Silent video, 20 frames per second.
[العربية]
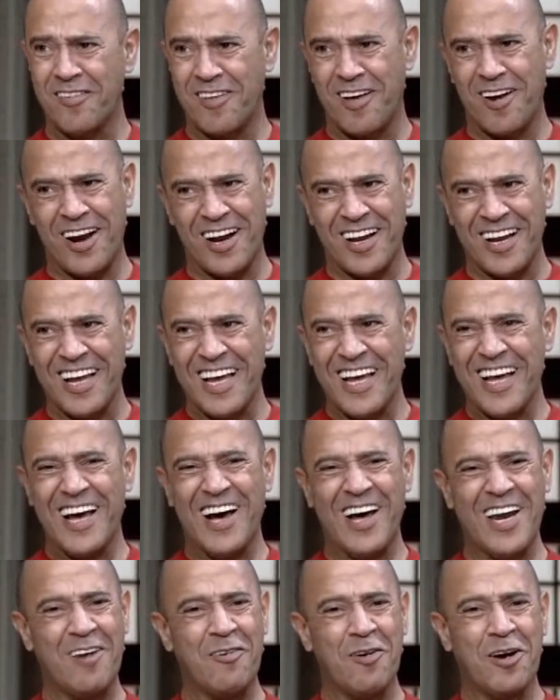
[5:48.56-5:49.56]
نظرك
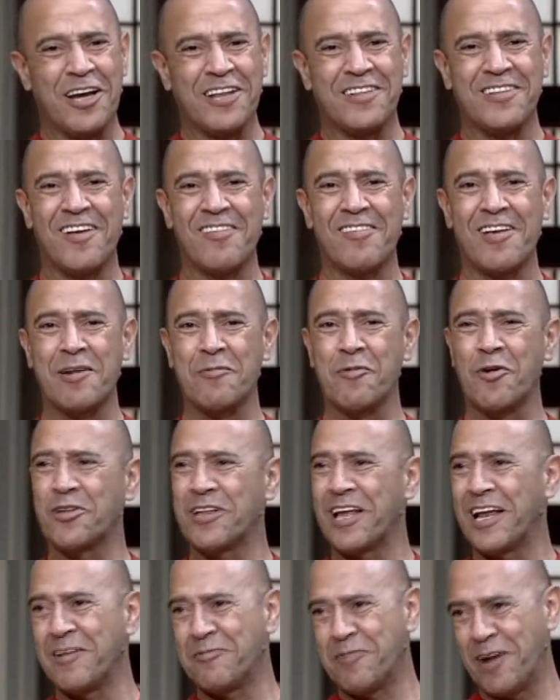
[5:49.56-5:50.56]
انا وجهه نظري
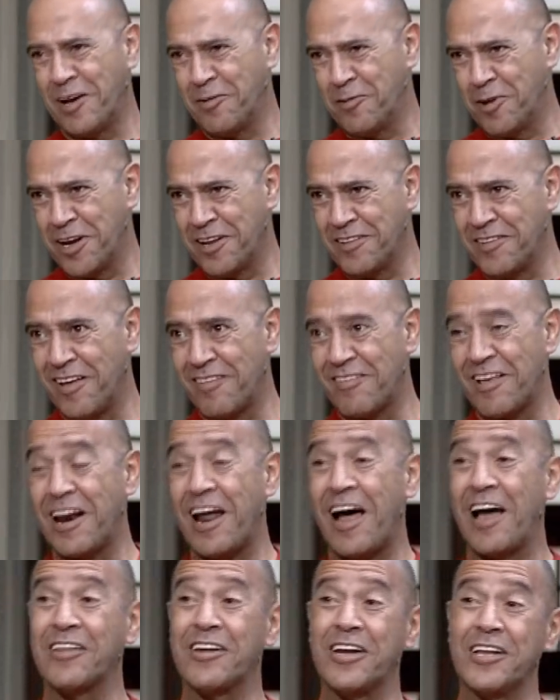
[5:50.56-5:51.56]
مختلفه عن وجهه نظر
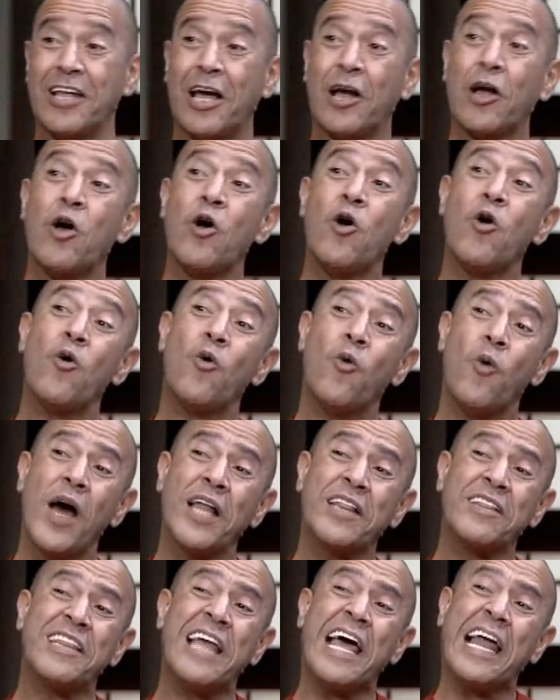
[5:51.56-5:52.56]
حضرتك بس لا نتصيد لك والله
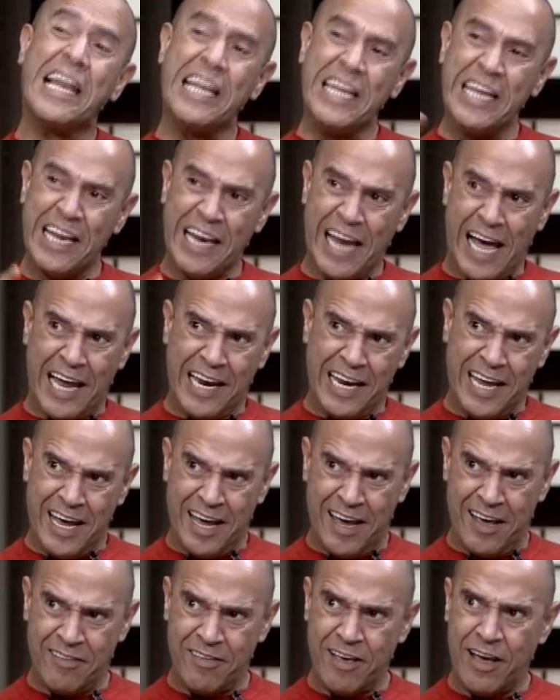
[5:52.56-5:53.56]
والدليل على
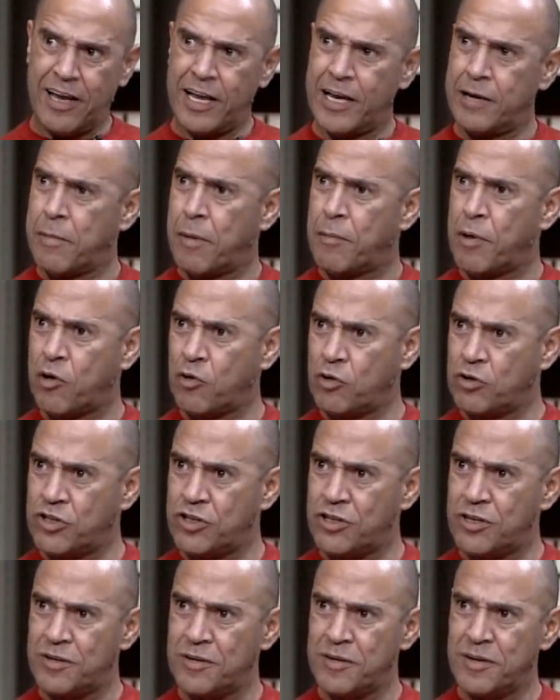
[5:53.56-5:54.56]
هذا ان آه. ما
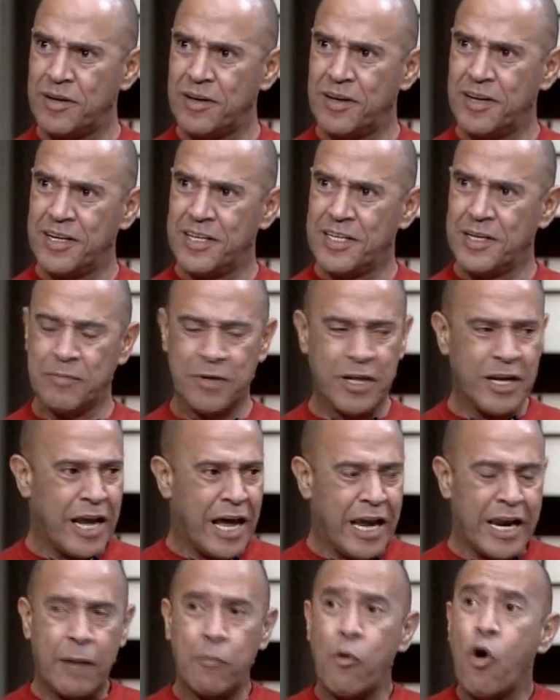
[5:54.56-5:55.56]
بردش يمكن
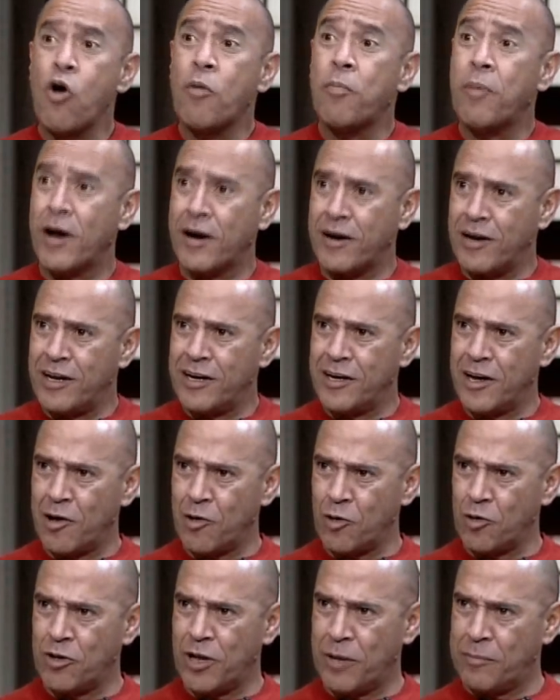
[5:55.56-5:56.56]
انا مجبر ان
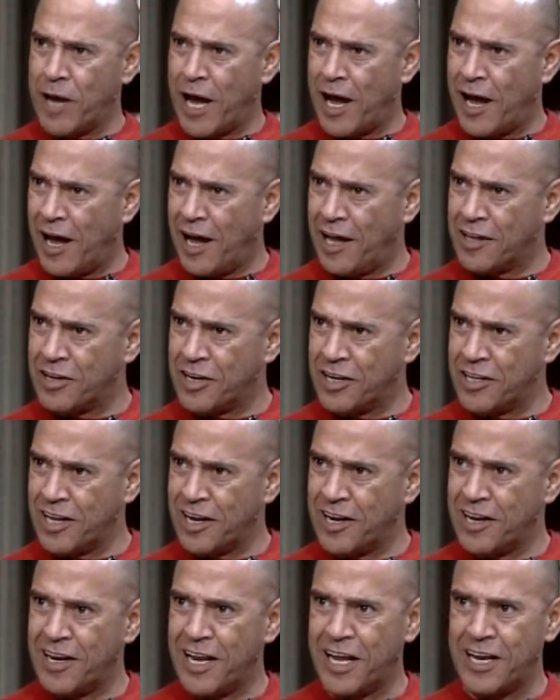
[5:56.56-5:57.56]
ارد مع
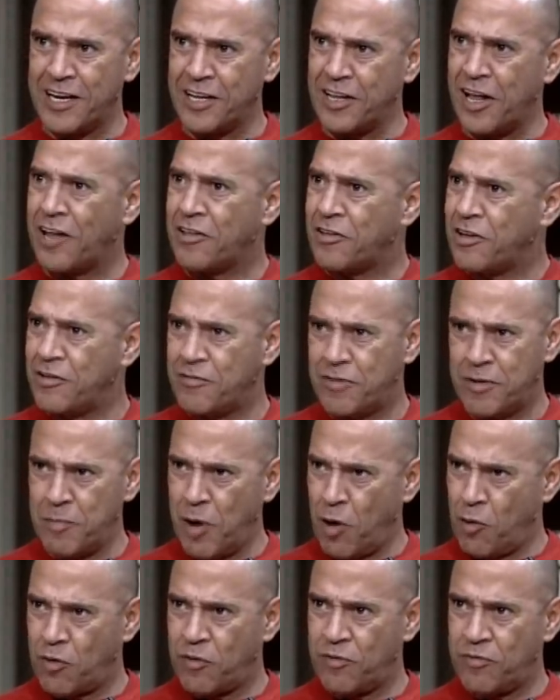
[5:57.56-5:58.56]
حضرتك لان اتحطيت في
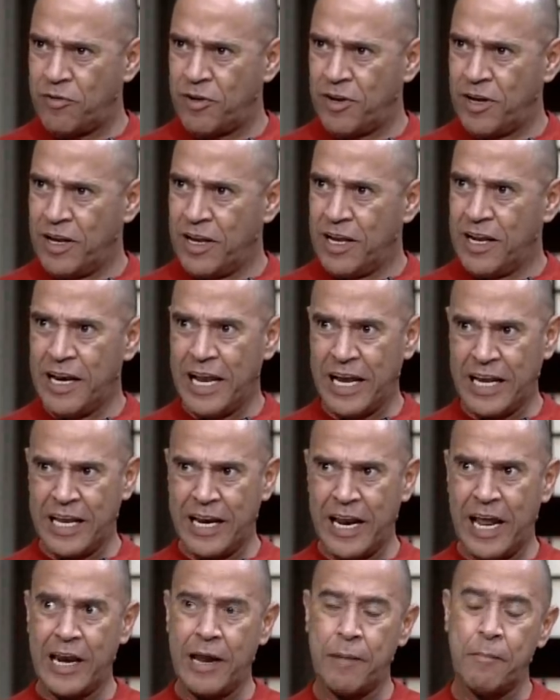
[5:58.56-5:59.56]
الموقف لكن
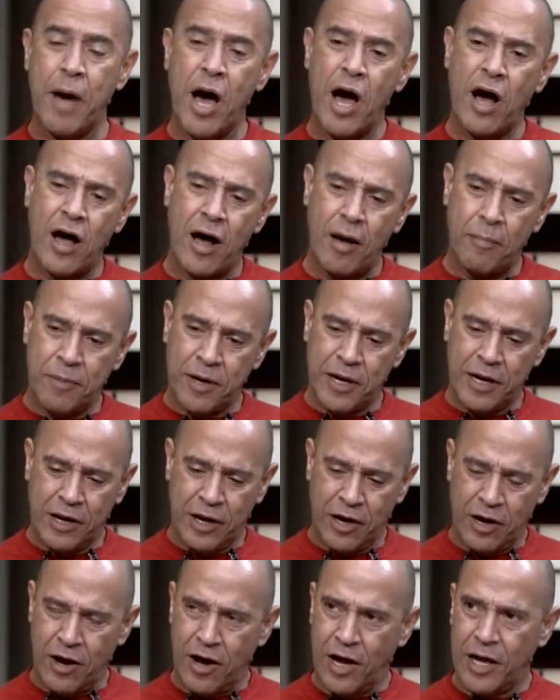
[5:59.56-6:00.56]
آه. انا ما قبل
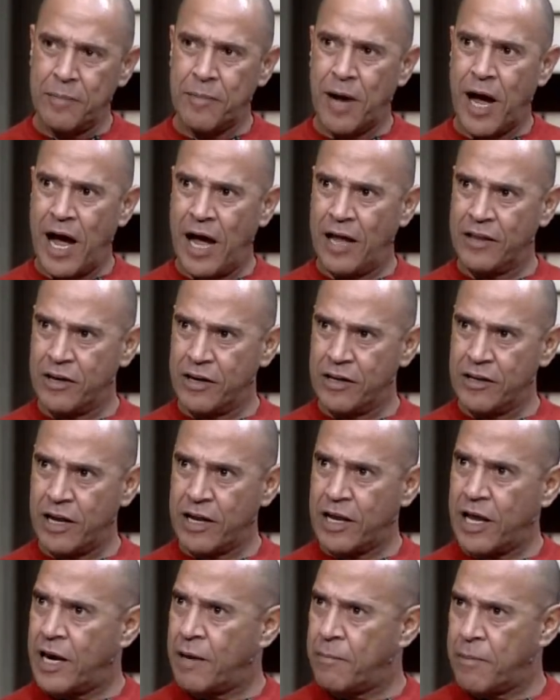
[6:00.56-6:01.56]
لقائي مع حضرتك
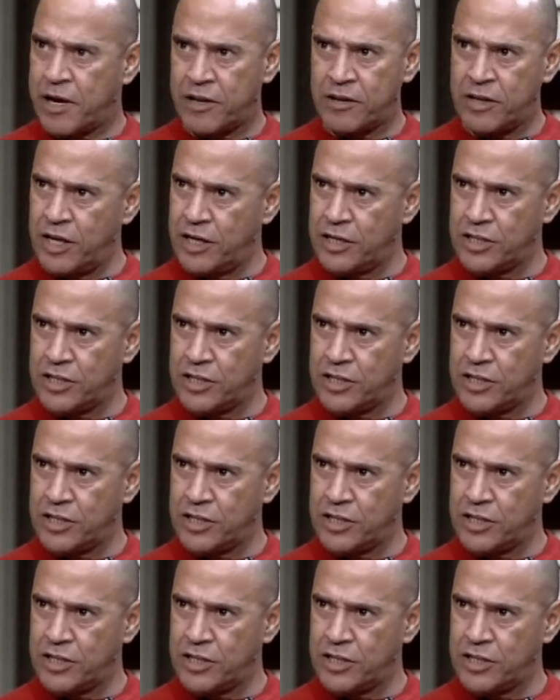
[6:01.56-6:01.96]
انا ما, ما كنتش